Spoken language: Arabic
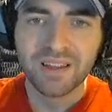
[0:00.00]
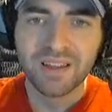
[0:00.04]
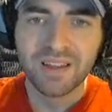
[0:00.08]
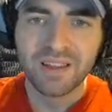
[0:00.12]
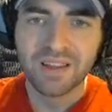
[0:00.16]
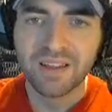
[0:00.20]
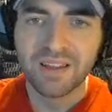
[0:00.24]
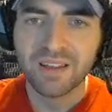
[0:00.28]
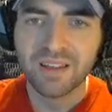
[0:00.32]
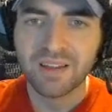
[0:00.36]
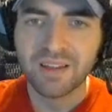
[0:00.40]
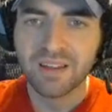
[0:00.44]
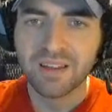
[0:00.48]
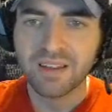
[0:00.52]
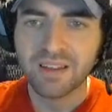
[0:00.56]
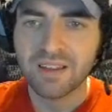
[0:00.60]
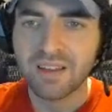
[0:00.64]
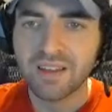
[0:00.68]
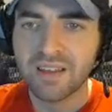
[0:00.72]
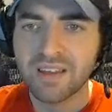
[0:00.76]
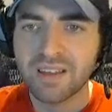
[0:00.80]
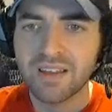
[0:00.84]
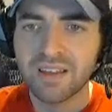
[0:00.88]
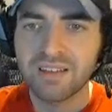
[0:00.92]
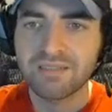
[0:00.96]

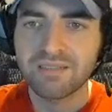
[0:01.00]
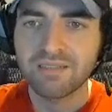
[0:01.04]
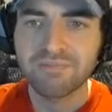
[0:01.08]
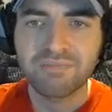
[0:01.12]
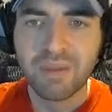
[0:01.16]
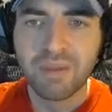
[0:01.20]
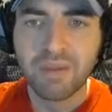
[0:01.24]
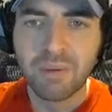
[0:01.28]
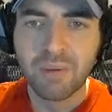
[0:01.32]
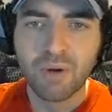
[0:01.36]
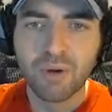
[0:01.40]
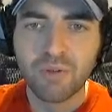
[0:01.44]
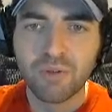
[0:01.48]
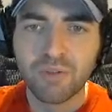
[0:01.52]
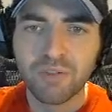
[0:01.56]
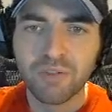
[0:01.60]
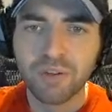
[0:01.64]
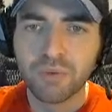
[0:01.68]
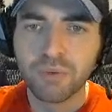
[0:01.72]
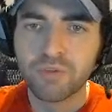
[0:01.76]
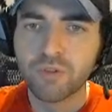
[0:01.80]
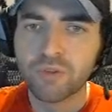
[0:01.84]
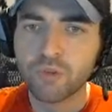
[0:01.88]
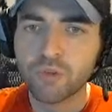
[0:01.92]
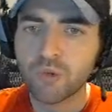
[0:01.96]
آه، ما
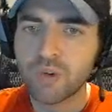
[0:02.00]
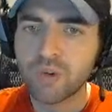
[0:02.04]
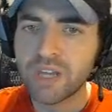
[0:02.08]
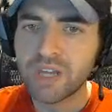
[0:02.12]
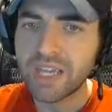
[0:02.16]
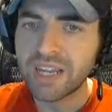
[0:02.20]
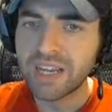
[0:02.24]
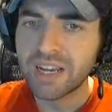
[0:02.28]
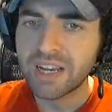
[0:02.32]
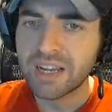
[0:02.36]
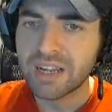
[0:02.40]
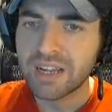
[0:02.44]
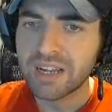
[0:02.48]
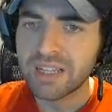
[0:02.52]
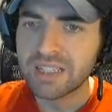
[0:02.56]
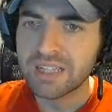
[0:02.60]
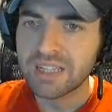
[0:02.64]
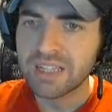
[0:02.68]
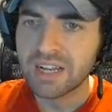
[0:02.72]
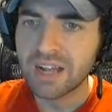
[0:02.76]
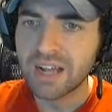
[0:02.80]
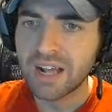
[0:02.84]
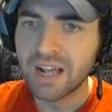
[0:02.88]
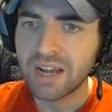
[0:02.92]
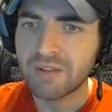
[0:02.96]
معروفة وفضولين
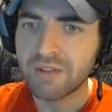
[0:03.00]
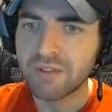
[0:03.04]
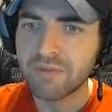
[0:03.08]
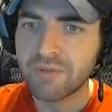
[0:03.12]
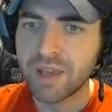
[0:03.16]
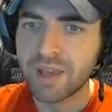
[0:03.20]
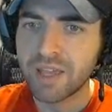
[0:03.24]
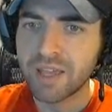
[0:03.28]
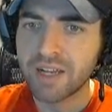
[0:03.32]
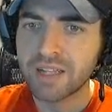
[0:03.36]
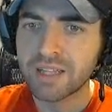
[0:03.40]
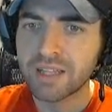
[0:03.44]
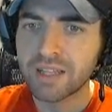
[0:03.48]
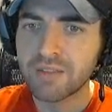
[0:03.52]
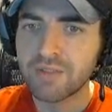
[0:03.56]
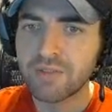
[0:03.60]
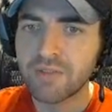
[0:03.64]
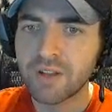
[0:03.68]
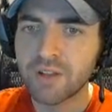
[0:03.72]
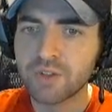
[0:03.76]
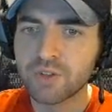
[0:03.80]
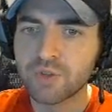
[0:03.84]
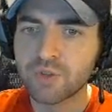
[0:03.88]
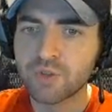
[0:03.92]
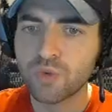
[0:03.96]
الناس لنعرف ما هي ردة
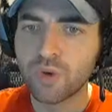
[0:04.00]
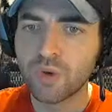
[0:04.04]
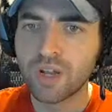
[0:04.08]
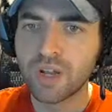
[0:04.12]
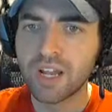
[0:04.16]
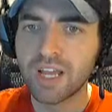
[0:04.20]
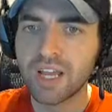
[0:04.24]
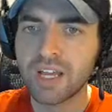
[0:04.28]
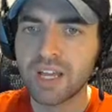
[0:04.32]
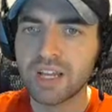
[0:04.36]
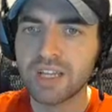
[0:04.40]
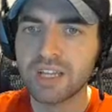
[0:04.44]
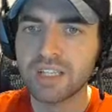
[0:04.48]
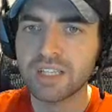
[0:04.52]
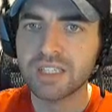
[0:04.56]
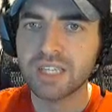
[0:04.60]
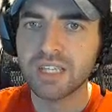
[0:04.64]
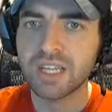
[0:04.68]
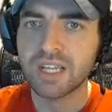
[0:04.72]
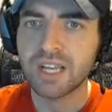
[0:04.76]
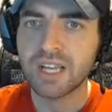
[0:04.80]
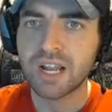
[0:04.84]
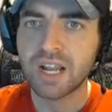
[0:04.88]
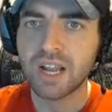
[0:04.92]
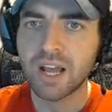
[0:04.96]
فعل السوق
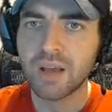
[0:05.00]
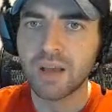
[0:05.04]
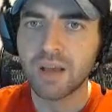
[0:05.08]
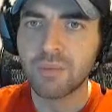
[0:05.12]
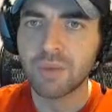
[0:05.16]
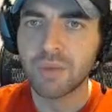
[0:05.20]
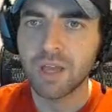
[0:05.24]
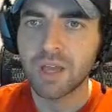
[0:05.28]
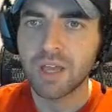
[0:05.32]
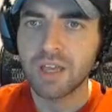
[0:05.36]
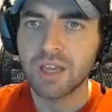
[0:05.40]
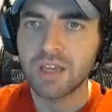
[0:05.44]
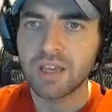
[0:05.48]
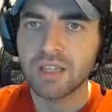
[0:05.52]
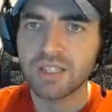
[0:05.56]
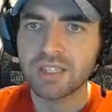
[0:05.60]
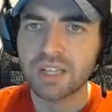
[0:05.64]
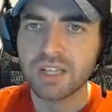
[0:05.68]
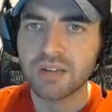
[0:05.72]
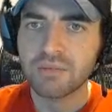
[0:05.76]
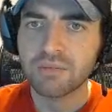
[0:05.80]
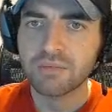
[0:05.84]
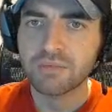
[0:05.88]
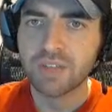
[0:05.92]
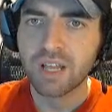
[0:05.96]
لهذه الألعاب
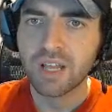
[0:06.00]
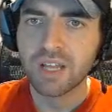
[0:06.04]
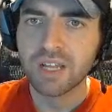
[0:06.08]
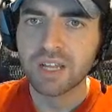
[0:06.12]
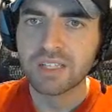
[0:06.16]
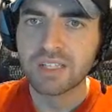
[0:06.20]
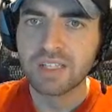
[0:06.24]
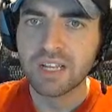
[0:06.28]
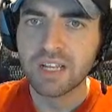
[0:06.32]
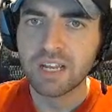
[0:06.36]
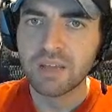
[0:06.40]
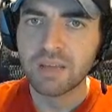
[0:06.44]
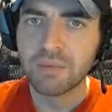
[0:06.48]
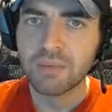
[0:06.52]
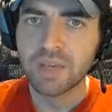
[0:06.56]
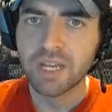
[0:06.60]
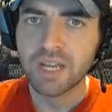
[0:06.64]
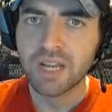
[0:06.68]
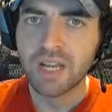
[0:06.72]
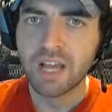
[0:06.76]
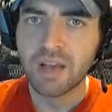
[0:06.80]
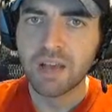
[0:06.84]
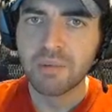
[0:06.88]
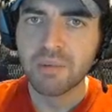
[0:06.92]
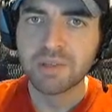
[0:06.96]
إذا تخلص
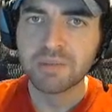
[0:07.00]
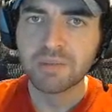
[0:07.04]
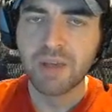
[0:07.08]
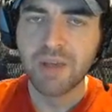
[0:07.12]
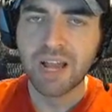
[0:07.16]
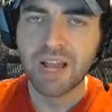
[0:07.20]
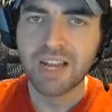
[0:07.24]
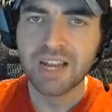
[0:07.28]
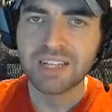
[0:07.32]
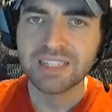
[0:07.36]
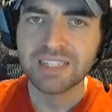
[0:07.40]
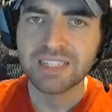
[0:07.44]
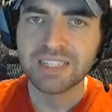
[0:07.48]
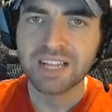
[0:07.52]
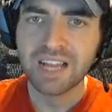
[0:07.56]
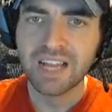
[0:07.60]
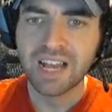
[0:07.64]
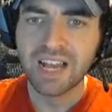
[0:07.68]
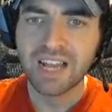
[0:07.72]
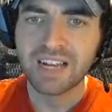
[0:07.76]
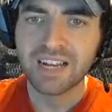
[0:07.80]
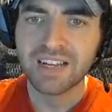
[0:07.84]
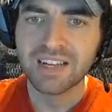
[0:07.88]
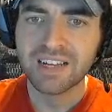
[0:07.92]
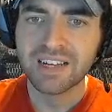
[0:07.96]
اللعبة إنهاء بس ما
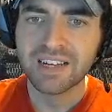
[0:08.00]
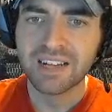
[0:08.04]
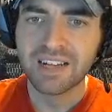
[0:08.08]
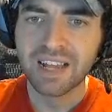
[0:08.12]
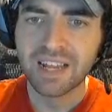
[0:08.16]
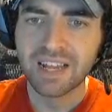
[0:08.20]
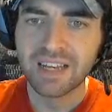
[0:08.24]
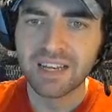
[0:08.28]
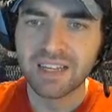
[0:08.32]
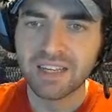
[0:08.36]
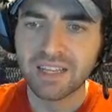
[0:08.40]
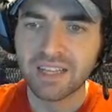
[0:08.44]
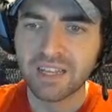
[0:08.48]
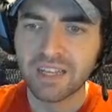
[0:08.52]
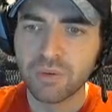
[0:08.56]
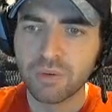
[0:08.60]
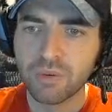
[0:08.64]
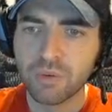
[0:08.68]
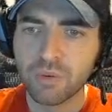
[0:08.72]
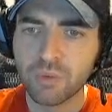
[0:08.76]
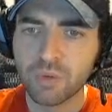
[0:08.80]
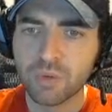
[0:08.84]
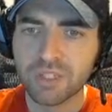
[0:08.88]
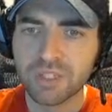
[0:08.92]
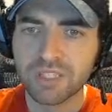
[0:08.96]
حننزلها حنخلي أنا
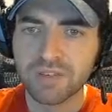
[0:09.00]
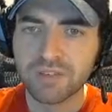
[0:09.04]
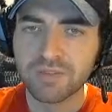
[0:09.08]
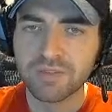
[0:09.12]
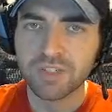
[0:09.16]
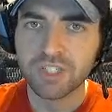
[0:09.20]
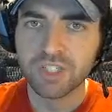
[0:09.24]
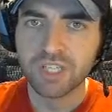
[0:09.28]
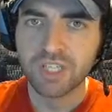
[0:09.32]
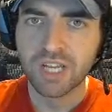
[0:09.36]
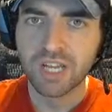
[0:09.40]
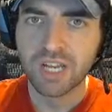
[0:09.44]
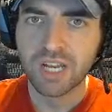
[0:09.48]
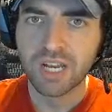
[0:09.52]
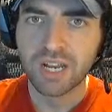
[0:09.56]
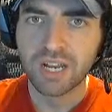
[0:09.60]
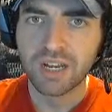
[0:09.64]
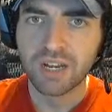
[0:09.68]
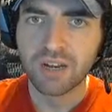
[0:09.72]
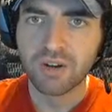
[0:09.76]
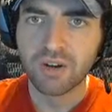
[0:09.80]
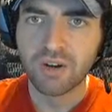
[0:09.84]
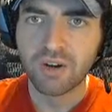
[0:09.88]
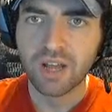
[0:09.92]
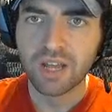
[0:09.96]
والموظف نشتغل
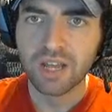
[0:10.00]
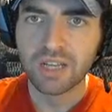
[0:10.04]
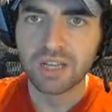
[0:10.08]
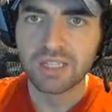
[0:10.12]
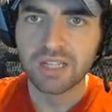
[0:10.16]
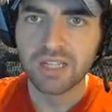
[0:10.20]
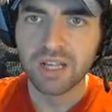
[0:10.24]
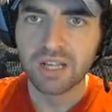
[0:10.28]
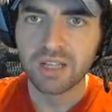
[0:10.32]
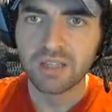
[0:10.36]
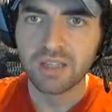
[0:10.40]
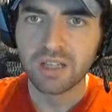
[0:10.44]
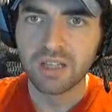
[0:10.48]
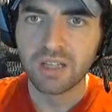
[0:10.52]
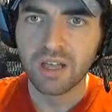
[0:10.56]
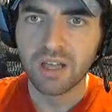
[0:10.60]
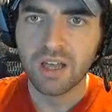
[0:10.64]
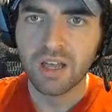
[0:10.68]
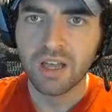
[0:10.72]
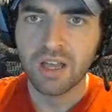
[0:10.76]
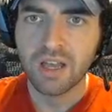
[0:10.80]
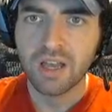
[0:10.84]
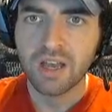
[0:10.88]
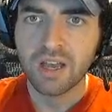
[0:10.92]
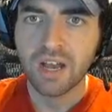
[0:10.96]
على أنه نخلص
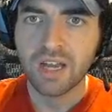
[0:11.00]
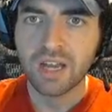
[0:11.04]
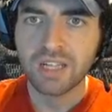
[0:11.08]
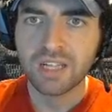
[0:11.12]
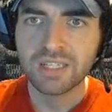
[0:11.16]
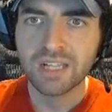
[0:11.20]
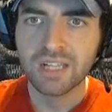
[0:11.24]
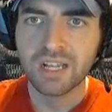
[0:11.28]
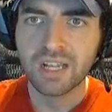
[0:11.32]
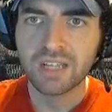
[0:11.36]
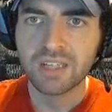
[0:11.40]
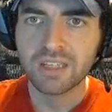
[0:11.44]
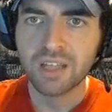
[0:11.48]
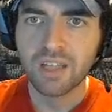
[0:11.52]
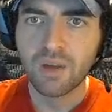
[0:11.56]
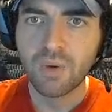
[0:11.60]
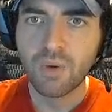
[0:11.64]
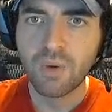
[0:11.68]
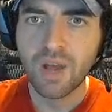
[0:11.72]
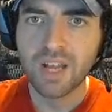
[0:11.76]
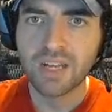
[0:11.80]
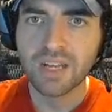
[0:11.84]
الأخطاء خلصنا أخطاء